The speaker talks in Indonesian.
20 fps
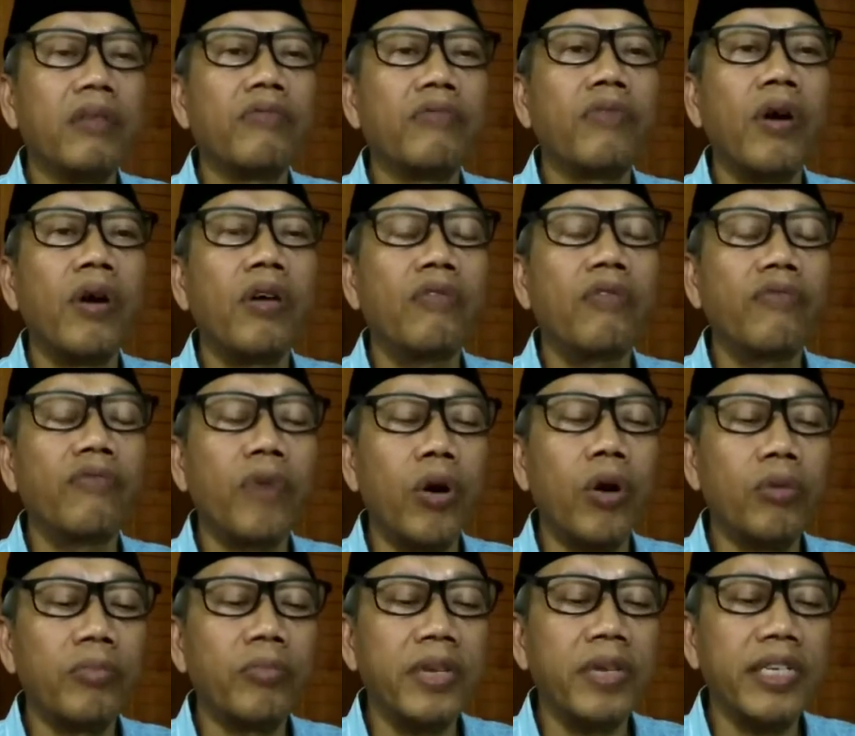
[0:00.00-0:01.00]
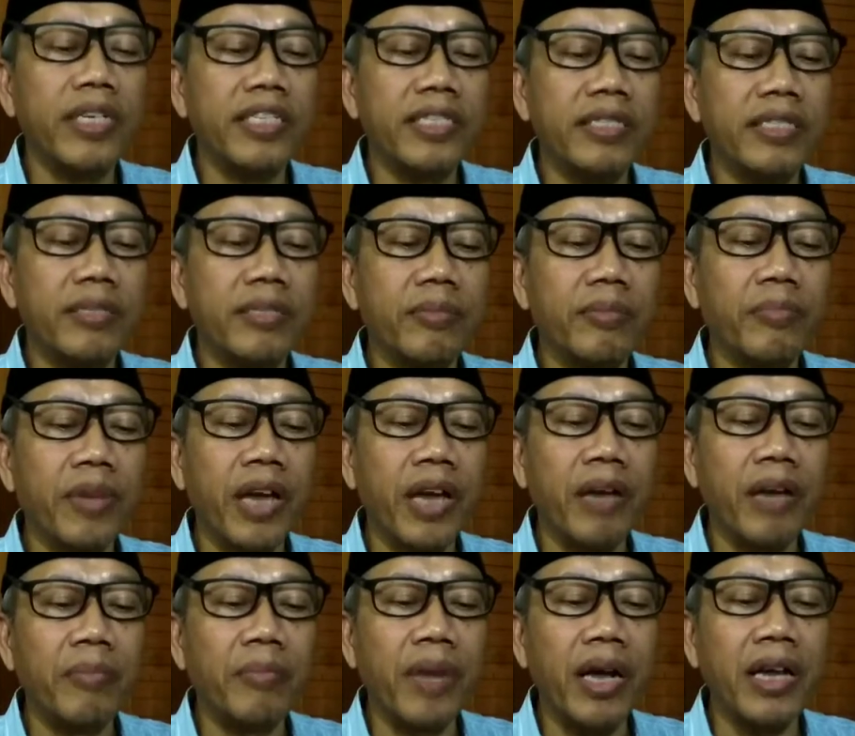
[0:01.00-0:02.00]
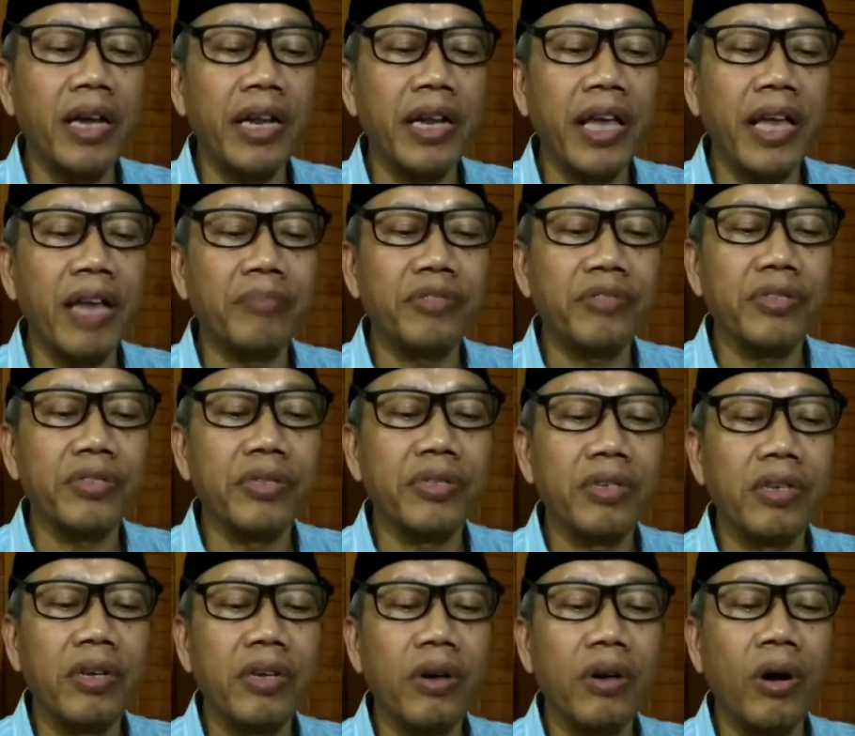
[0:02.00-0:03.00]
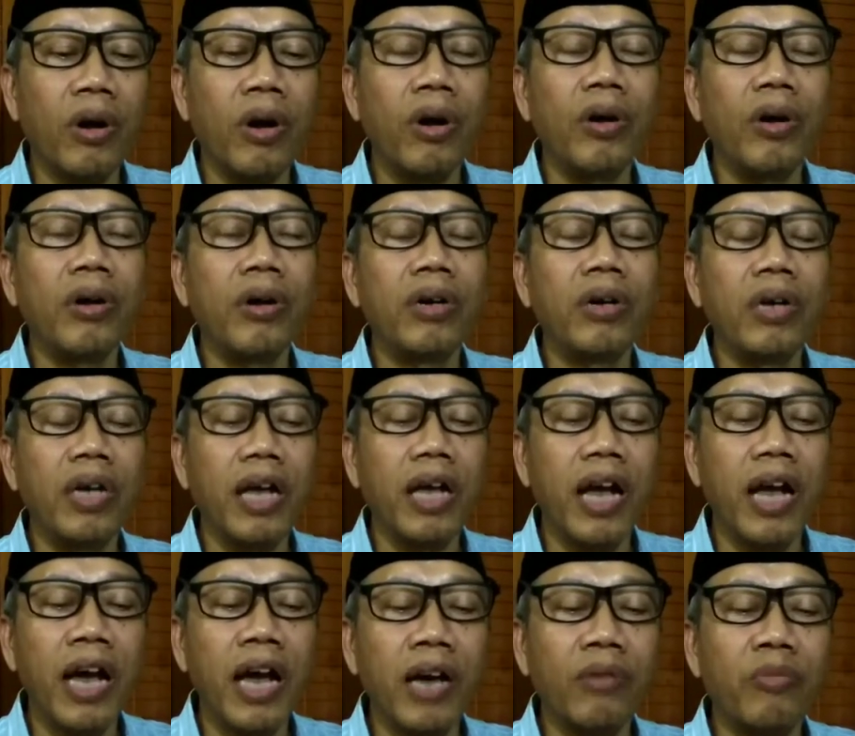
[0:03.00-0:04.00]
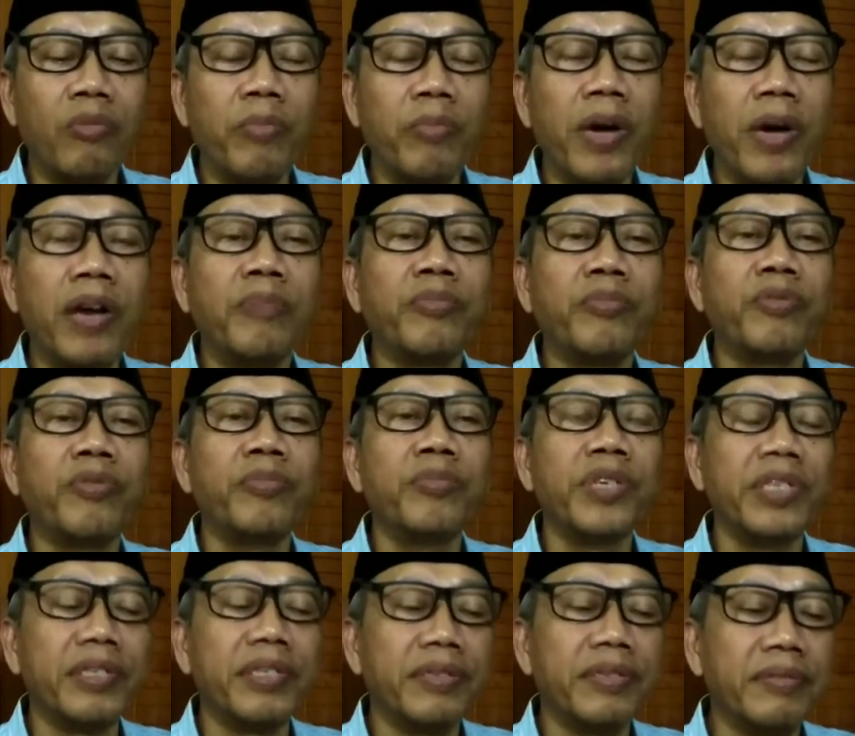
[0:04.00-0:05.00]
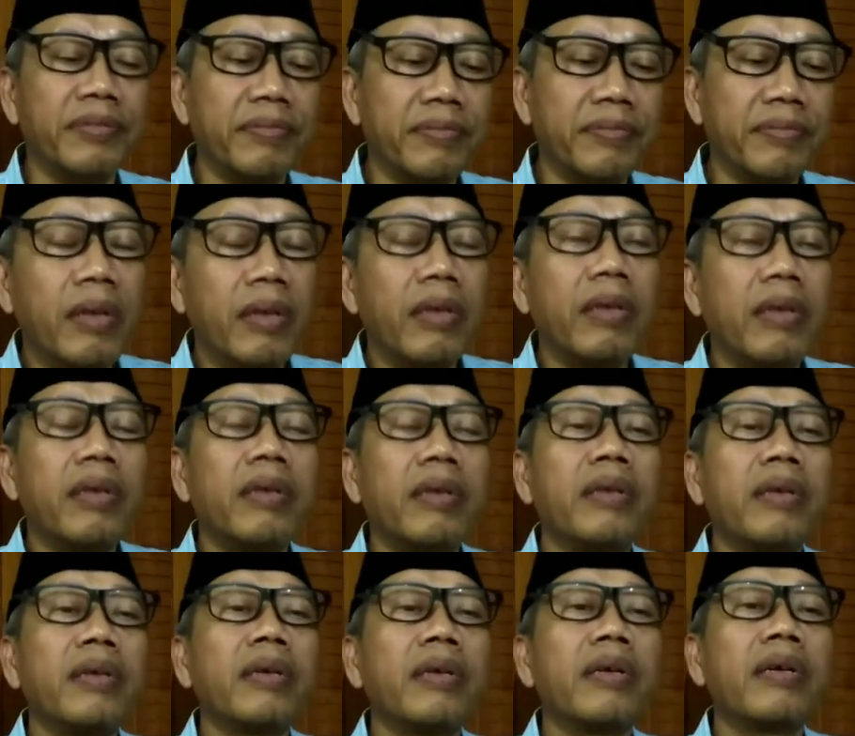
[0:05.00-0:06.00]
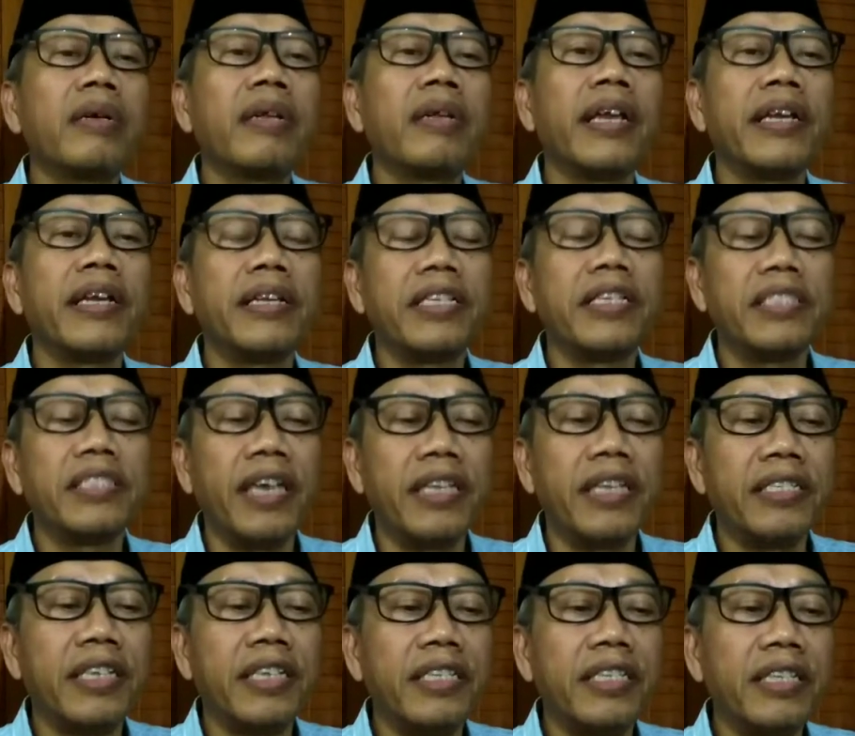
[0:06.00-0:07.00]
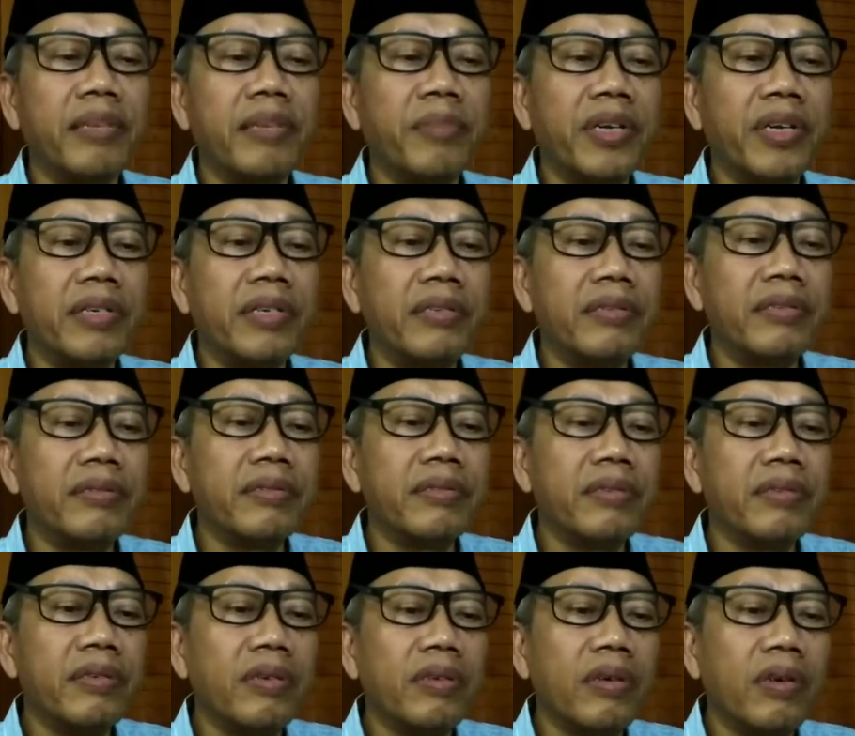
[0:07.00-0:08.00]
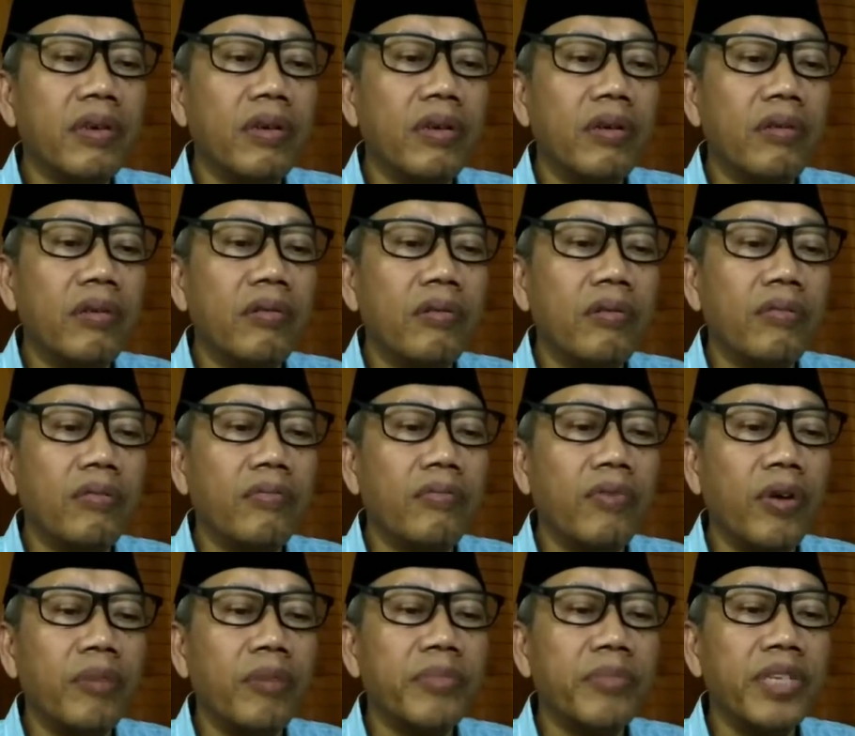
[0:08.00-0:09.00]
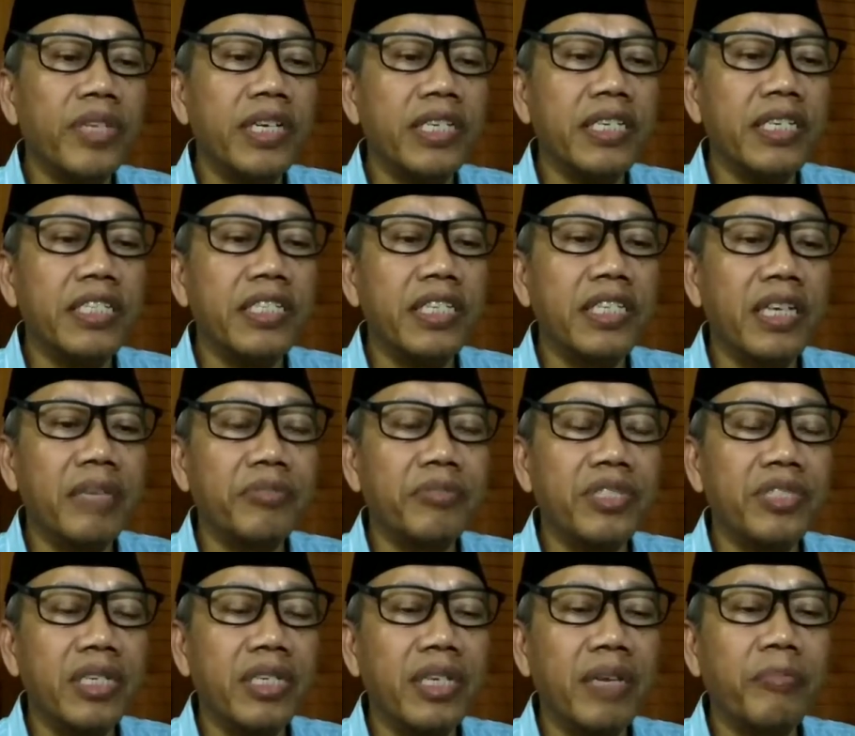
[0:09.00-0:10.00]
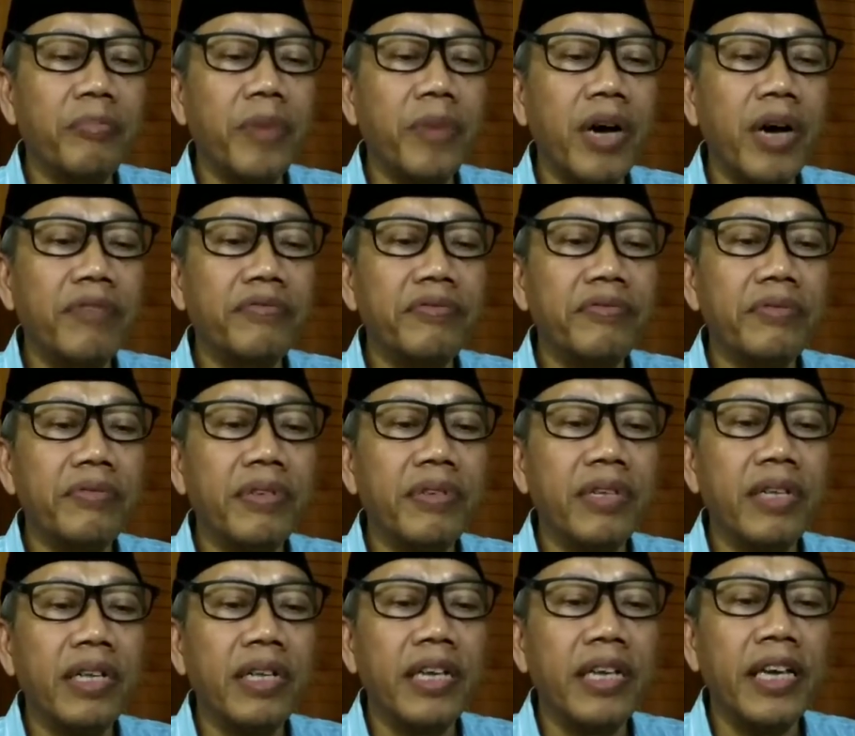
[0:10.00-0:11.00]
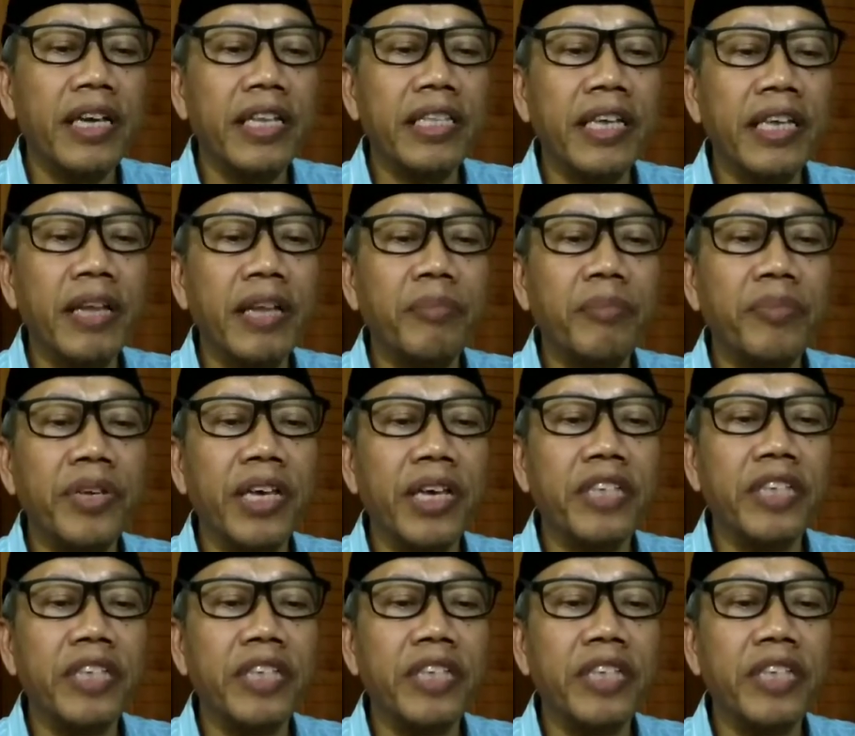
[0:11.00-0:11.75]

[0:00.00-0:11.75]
four formless Brahma realms, or arupa bumi. Ladies and gentlemen, from the description above, it can be